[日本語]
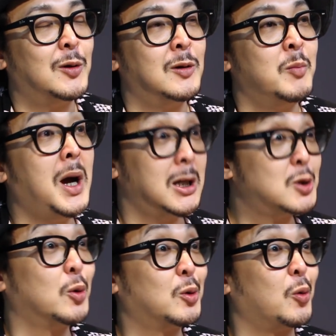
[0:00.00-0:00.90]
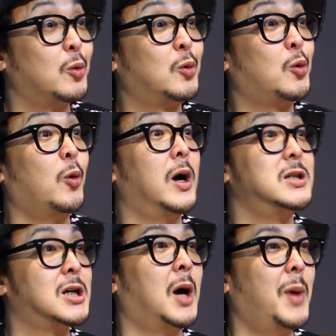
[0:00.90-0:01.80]
まあちょっと怖い
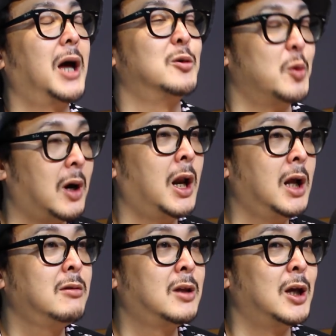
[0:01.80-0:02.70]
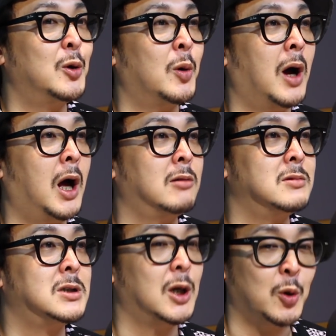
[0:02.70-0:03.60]
し構えるのかなっていうのがあるん
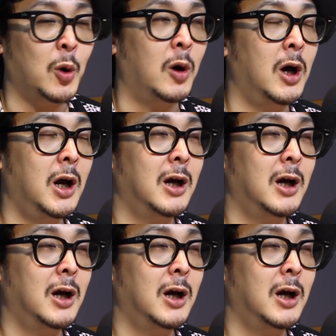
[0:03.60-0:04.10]
ですけど、うんうん、